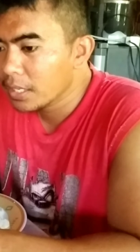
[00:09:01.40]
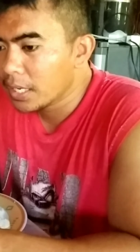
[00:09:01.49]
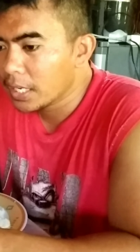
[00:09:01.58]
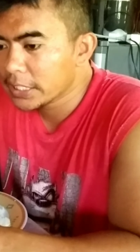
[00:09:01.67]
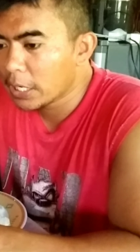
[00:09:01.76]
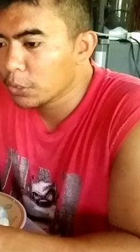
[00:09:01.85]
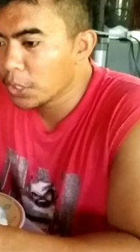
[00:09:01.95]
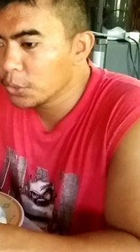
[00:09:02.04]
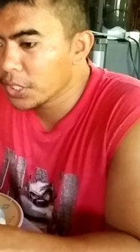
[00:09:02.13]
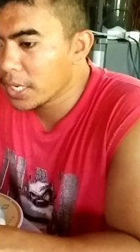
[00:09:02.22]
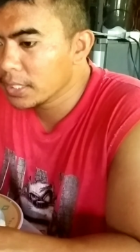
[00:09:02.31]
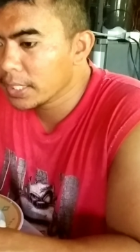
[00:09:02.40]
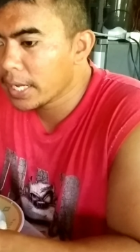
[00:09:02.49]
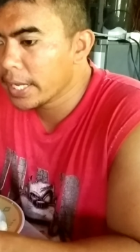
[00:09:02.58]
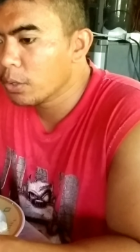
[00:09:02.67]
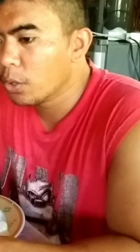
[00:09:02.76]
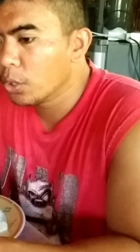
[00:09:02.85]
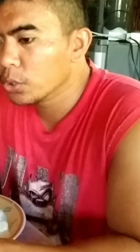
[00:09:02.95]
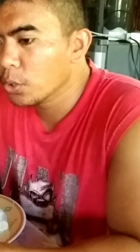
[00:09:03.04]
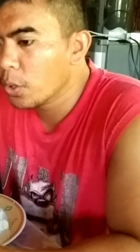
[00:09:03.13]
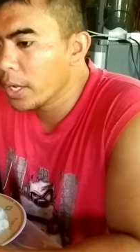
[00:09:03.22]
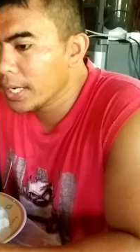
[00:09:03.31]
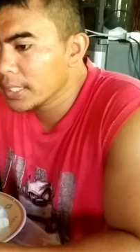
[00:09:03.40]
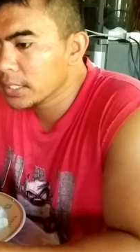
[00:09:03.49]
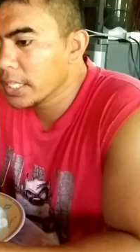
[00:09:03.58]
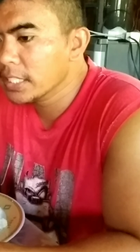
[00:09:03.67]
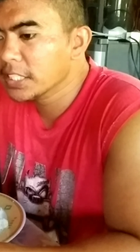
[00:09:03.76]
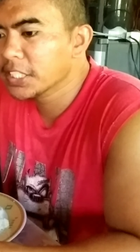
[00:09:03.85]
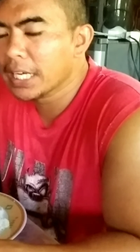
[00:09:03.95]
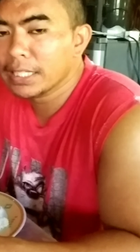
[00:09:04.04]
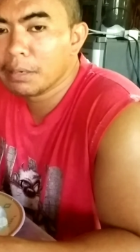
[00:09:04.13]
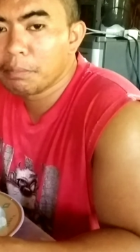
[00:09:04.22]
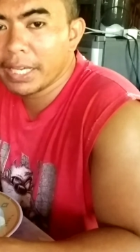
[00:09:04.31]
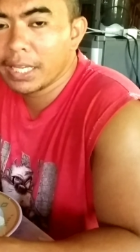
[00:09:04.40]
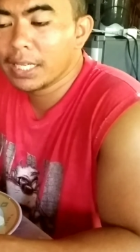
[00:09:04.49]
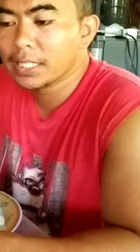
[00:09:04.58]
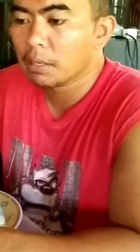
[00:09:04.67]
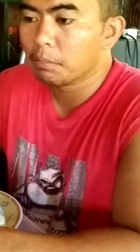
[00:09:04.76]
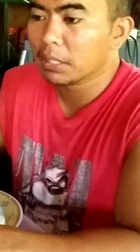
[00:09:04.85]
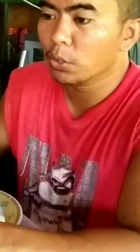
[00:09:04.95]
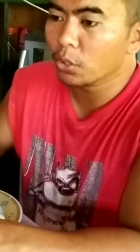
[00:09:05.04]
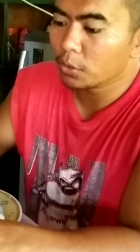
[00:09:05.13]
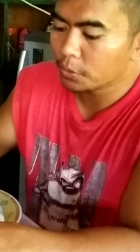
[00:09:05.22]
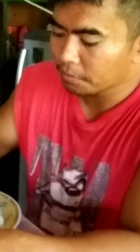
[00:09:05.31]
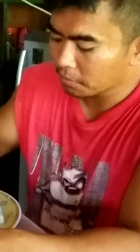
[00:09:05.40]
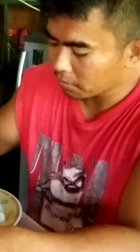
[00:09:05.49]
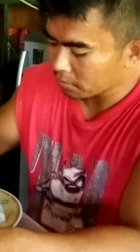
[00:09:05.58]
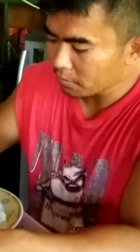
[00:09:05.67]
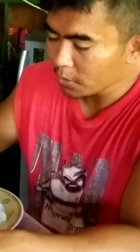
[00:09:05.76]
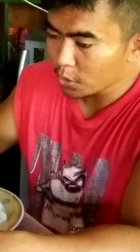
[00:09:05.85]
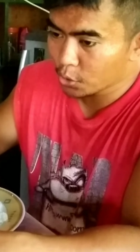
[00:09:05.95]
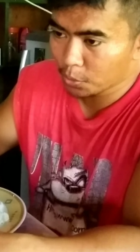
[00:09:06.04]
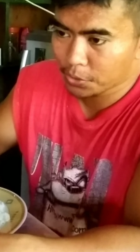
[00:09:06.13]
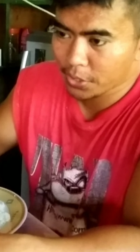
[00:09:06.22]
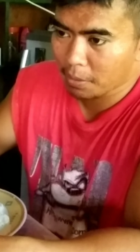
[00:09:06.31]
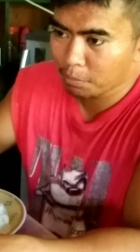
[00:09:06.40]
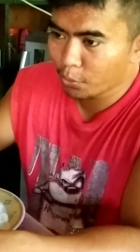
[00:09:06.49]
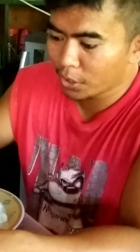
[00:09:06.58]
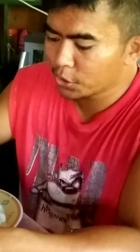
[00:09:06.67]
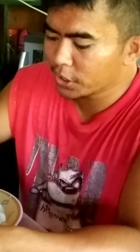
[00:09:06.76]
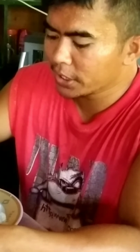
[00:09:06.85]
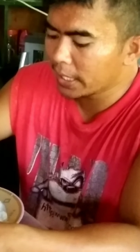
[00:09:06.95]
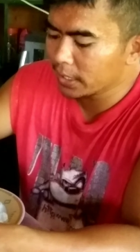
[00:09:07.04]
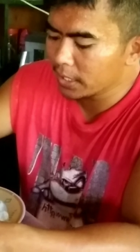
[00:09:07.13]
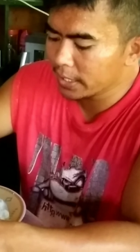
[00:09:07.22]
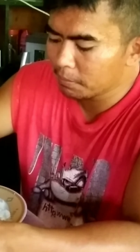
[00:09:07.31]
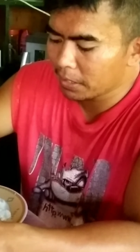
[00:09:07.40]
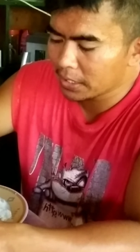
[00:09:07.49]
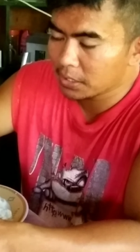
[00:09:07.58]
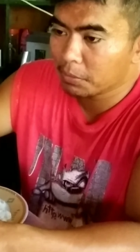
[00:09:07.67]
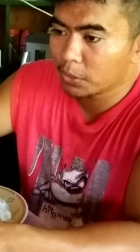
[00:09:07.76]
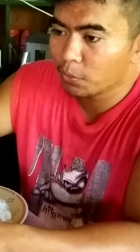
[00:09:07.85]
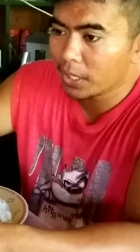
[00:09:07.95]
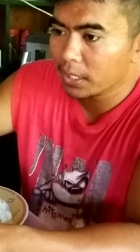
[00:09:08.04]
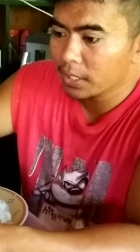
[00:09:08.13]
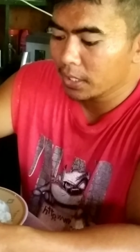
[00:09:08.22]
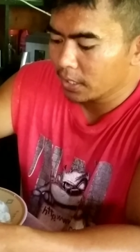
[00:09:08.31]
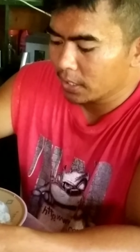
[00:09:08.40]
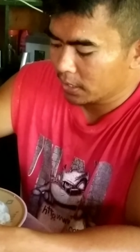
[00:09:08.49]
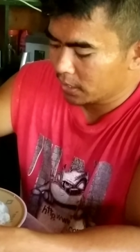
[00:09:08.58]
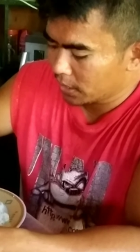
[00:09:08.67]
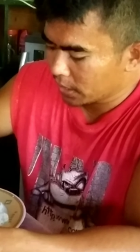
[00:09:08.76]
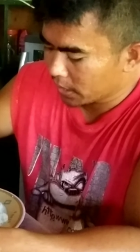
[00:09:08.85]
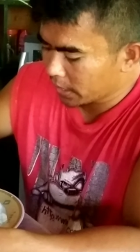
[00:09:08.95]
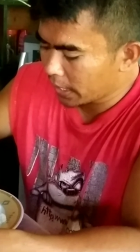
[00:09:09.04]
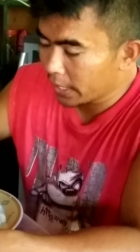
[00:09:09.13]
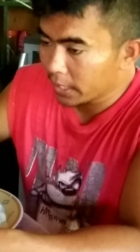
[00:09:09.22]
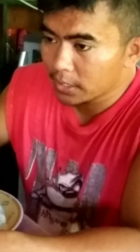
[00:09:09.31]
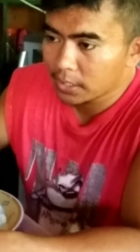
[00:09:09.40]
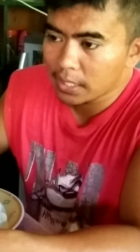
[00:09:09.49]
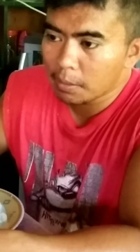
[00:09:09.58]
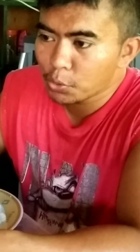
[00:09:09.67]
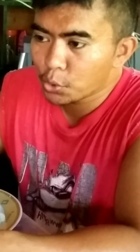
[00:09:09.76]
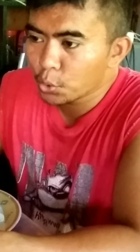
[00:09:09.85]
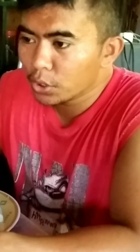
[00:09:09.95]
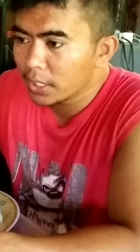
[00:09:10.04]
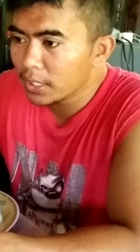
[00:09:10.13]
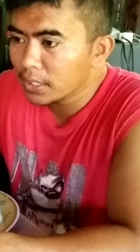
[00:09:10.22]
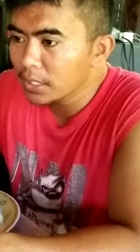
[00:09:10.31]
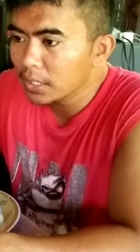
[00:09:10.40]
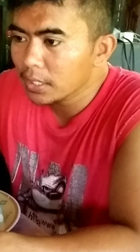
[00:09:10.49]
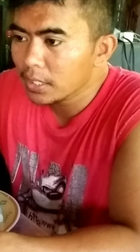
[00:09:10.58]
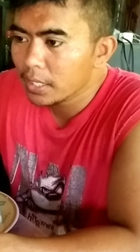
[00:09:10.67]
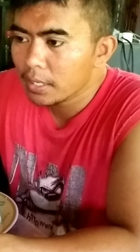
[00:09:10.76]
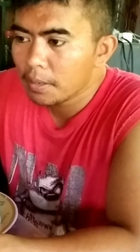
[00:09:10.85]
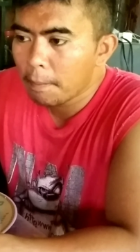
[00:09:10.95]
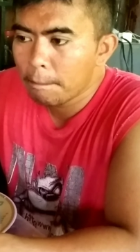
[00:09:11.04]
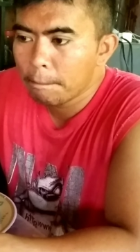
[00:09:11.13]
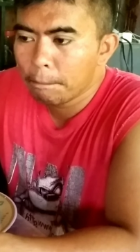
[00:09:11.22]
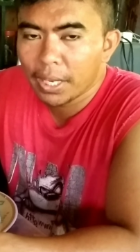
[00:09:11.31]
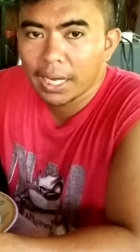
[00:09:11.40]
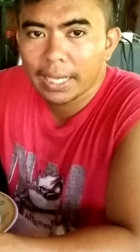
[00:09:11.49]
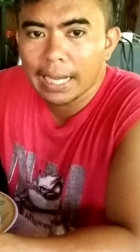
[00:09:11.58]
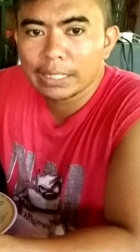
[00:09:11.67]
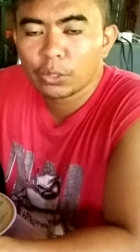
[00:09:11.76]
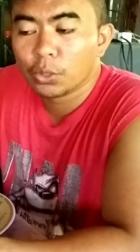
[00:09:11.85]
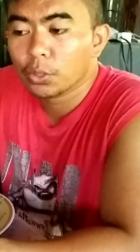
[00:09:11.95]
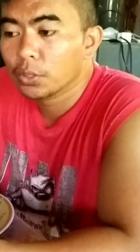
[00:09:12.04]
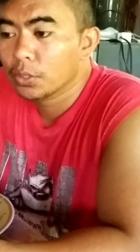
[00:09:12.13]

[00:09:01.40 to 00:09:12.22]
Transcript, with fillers: Uh, shout out rin kay Auto Electrician na mahilig sa manok. Subscribe po kayo sa channel niya mga Simanwa. Kay Samsudin Melecano.